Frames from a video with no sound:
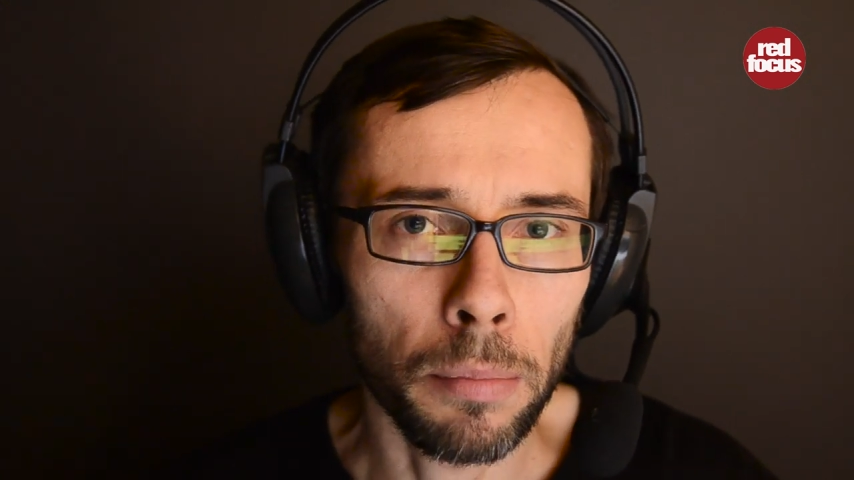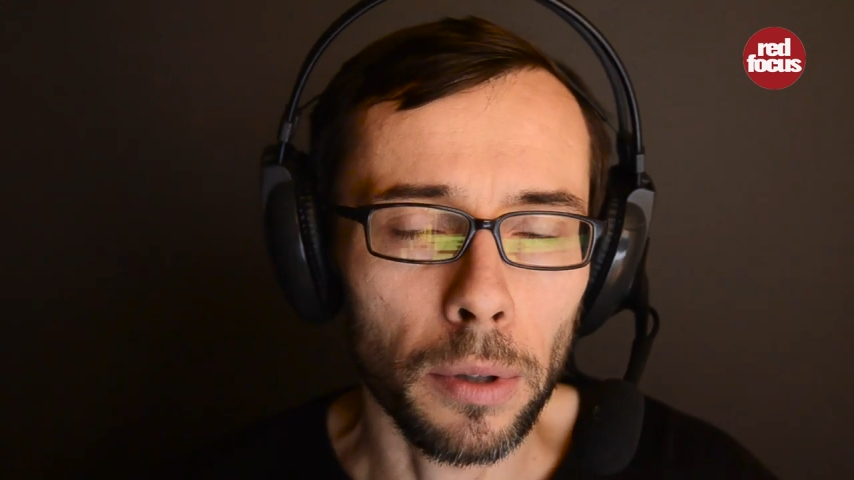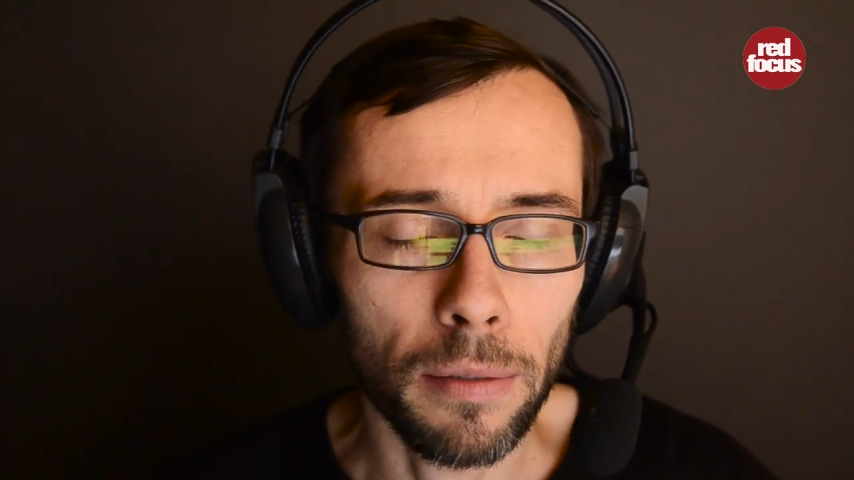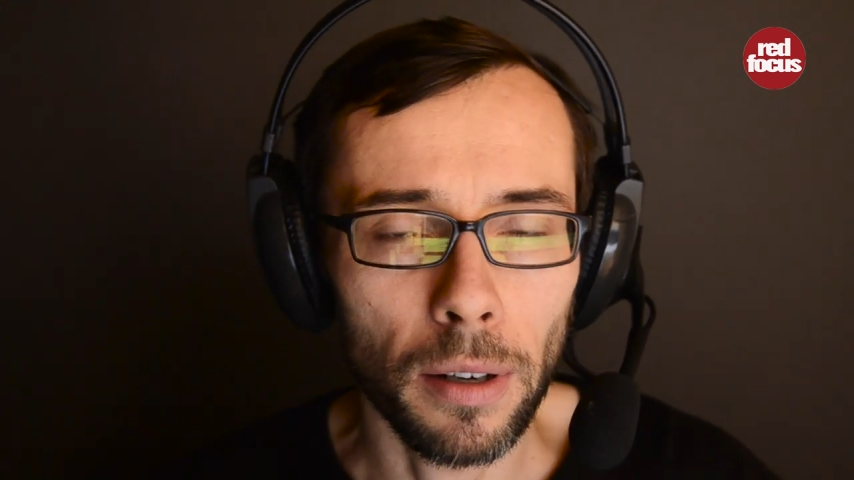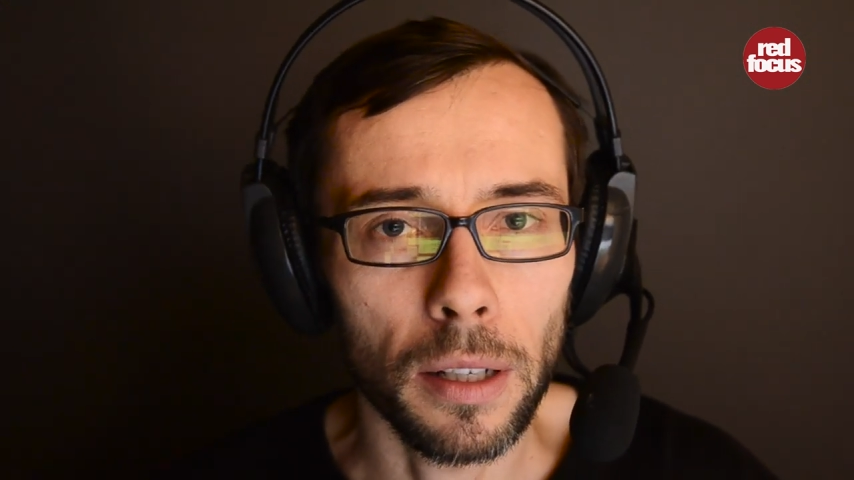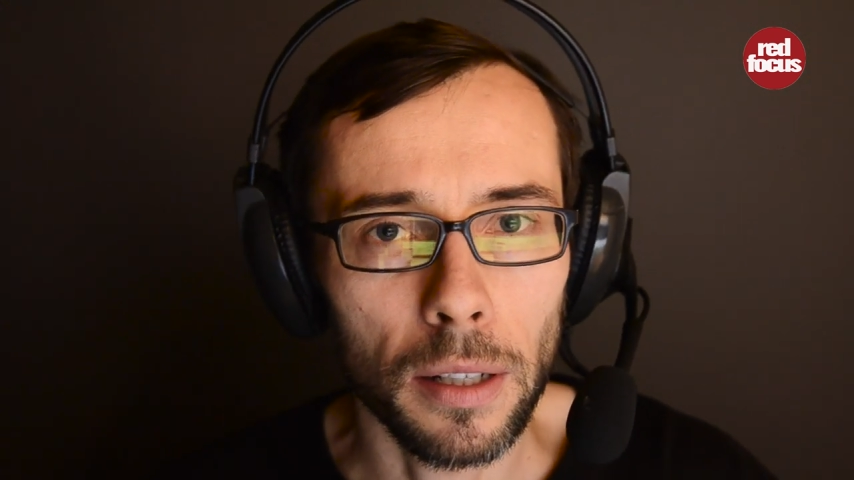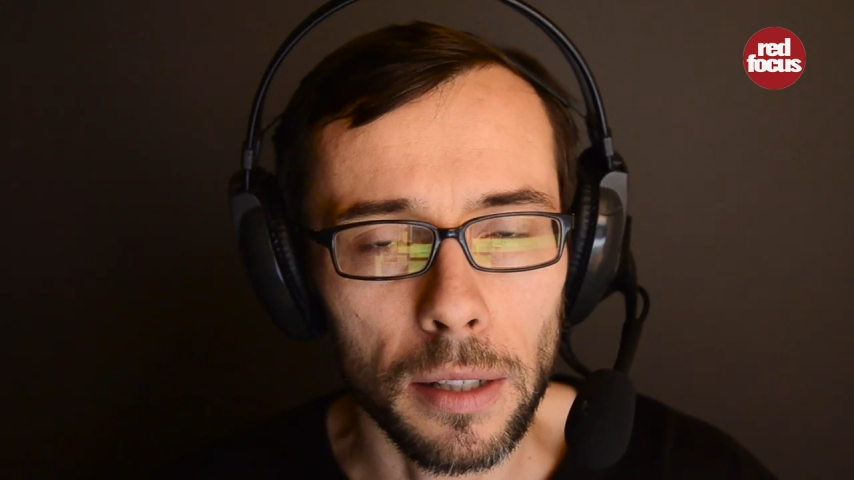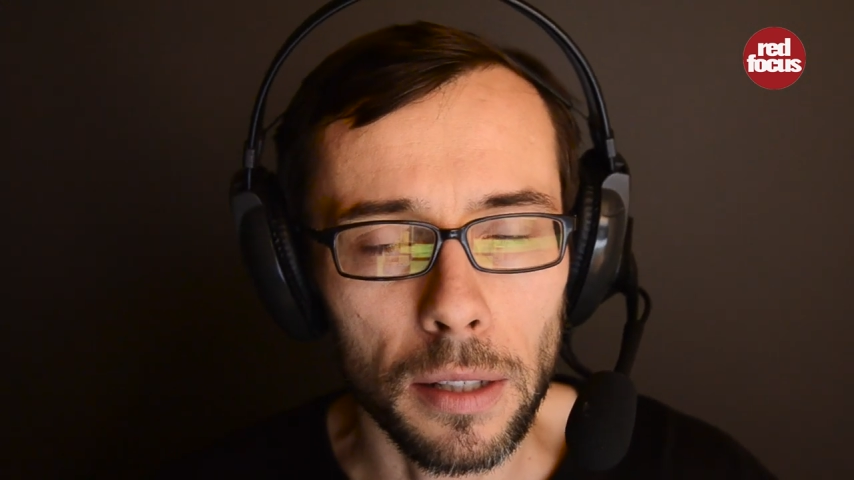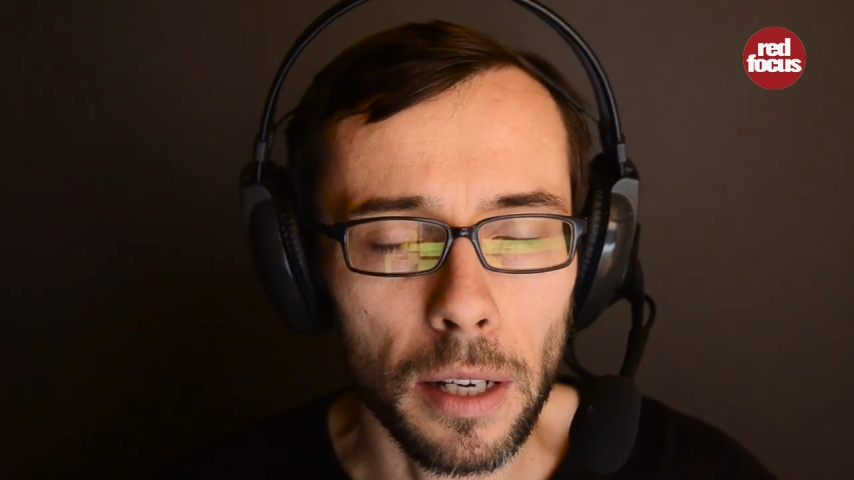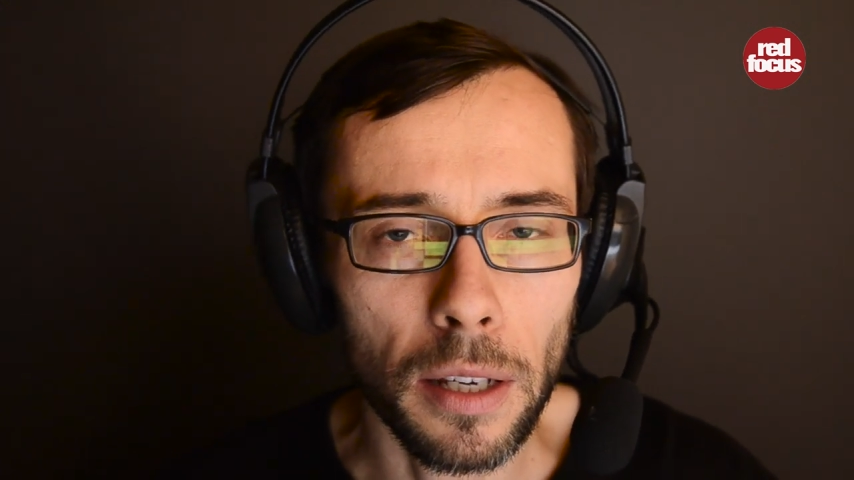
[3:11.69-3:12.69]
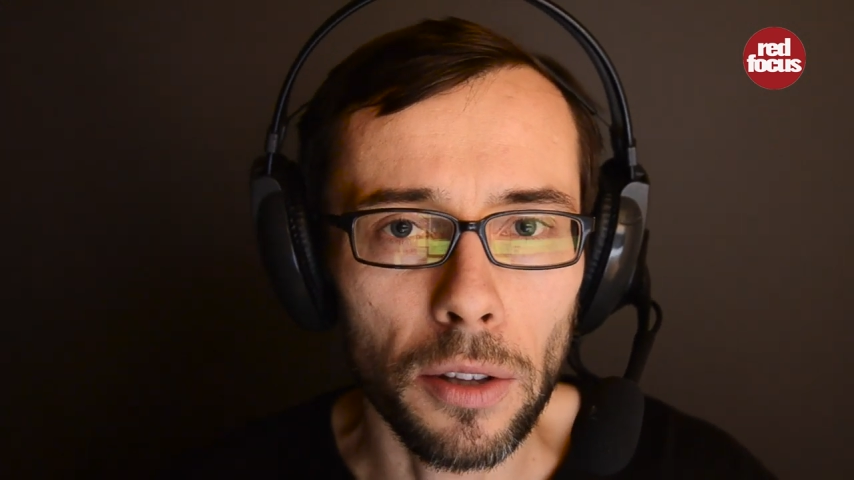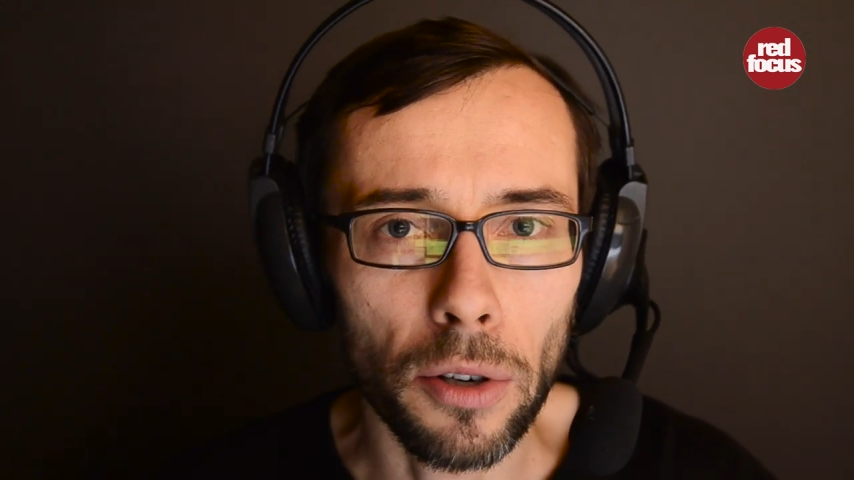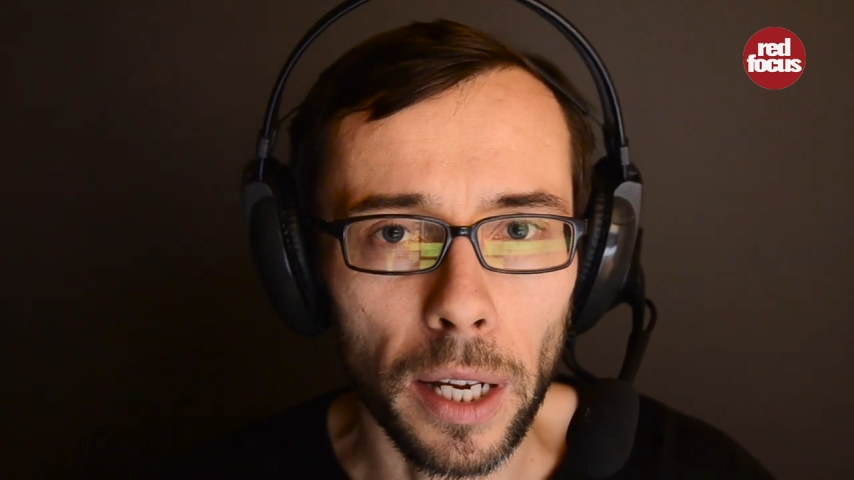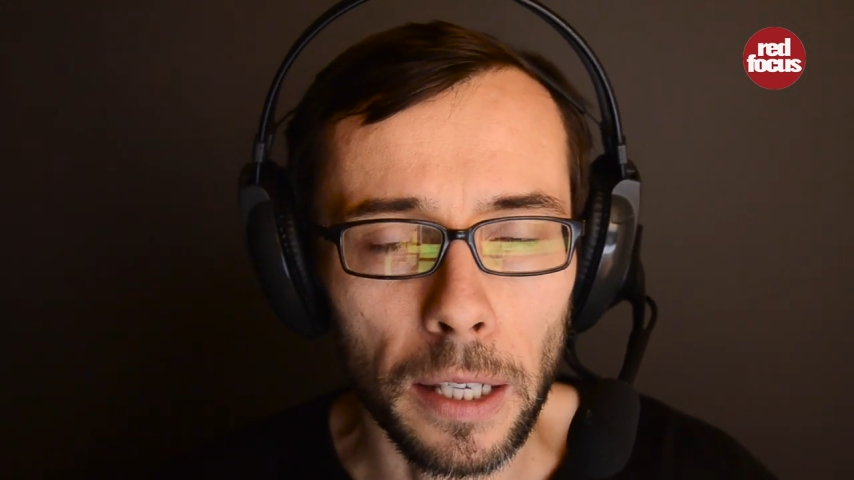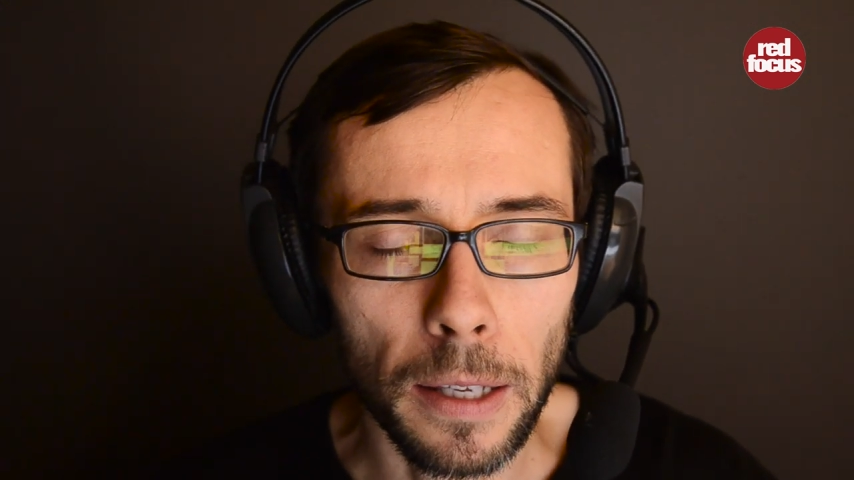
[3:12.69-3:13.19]
podawane z ręki
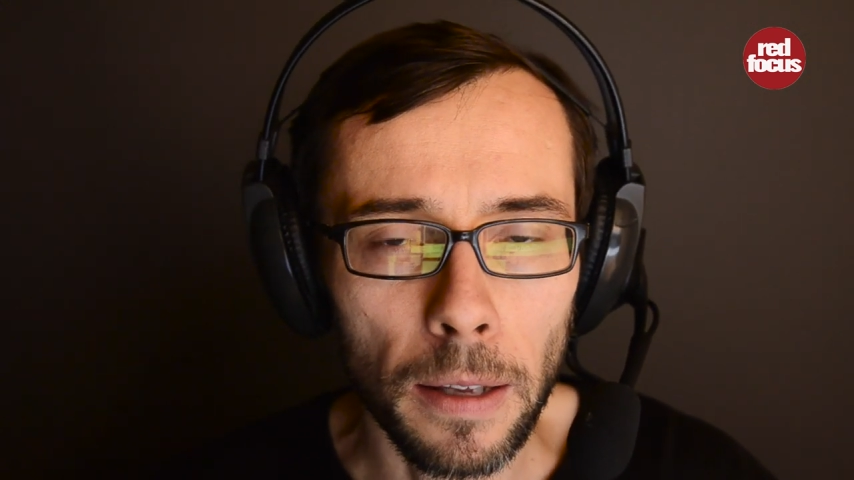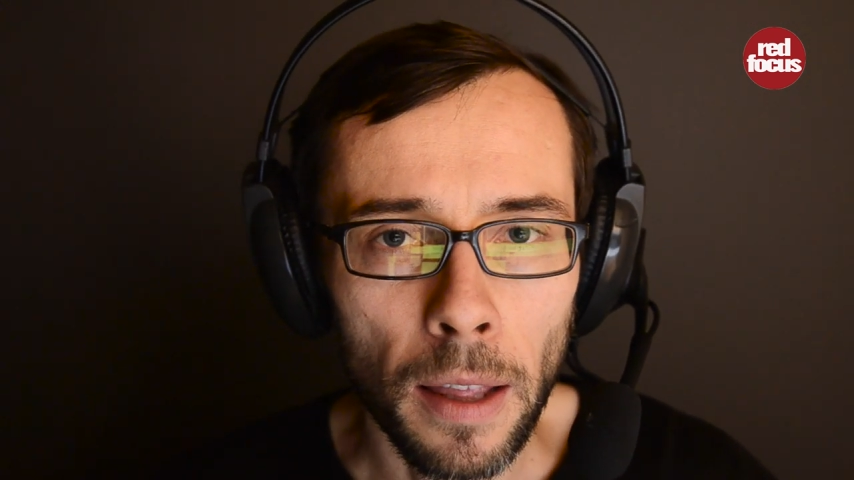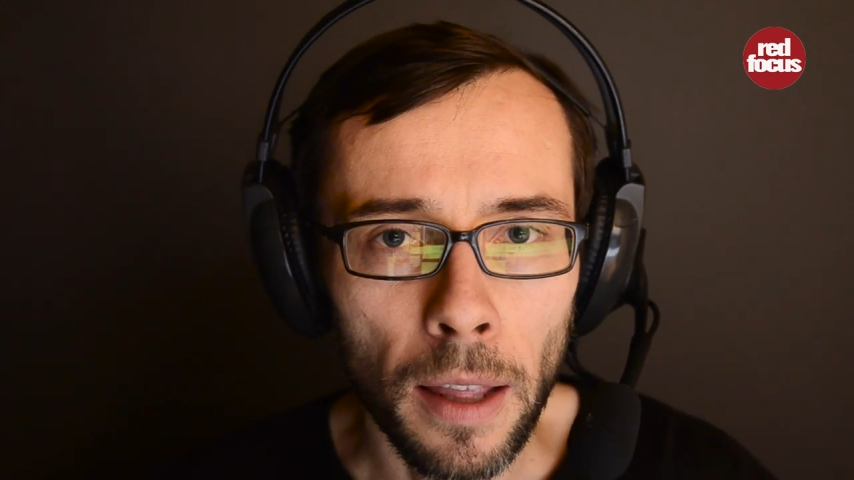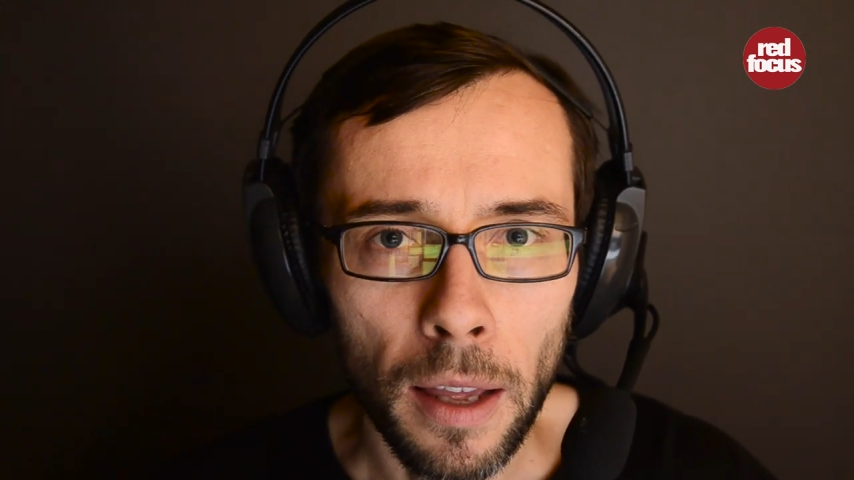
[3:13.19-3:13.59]
do ręki.